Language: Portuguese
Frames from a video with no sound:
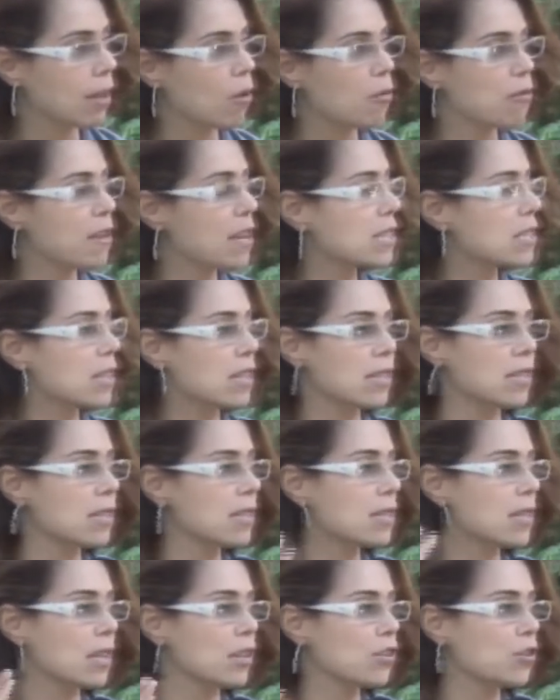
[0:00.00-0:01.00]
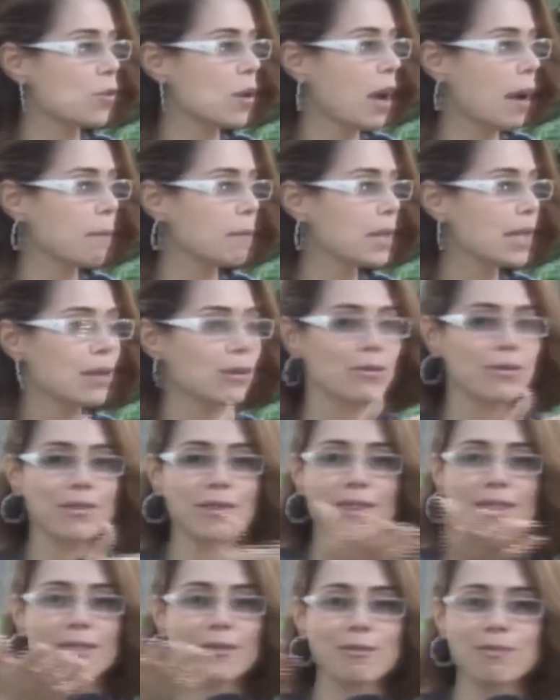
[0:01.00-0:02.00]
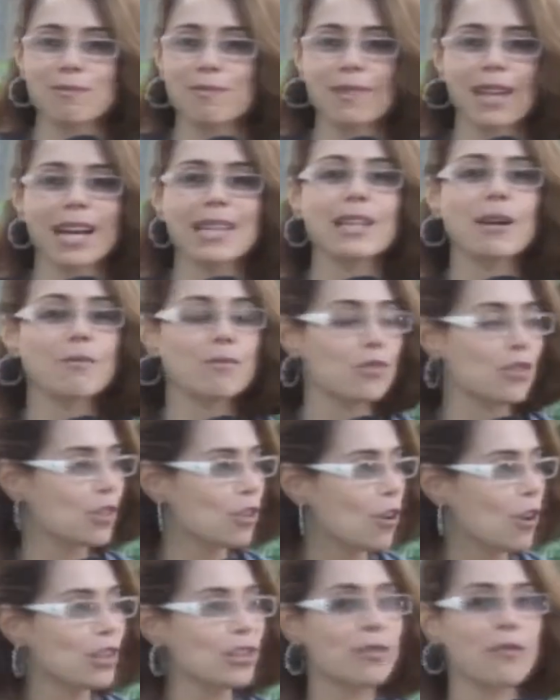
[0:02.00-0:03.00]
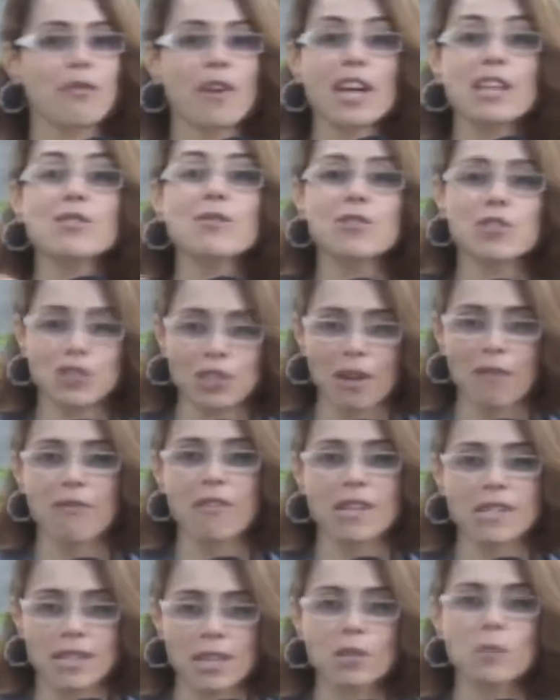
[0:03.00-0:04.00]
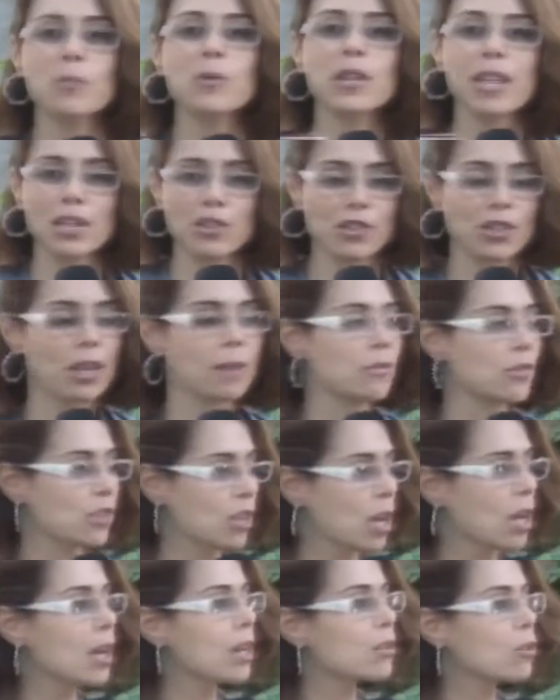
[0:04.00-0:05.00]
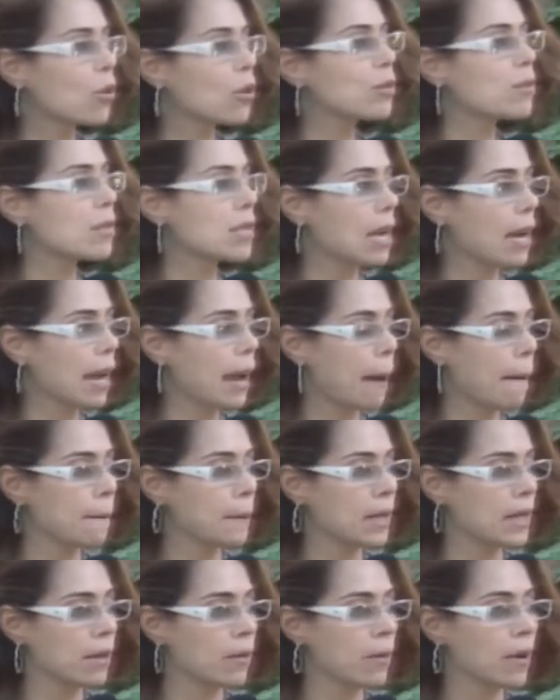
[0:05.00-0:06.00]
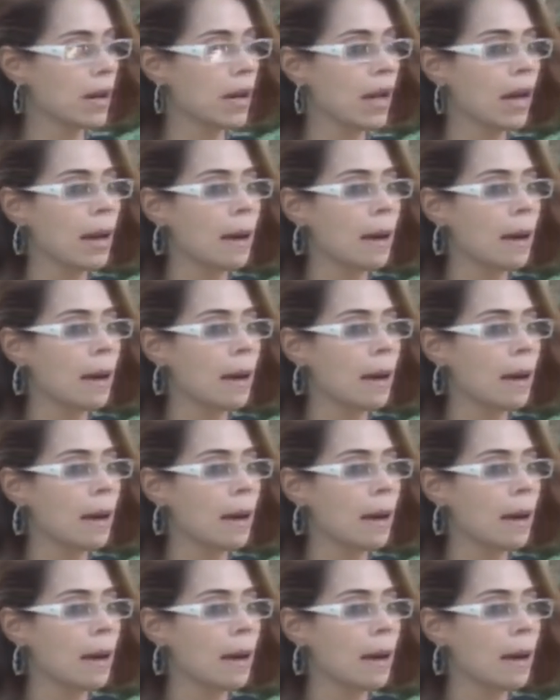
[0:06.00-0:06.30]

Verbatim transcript: Talvez esse seja o caminho que cada um de nós fez ou está fazendo porque estamos todos a caminho.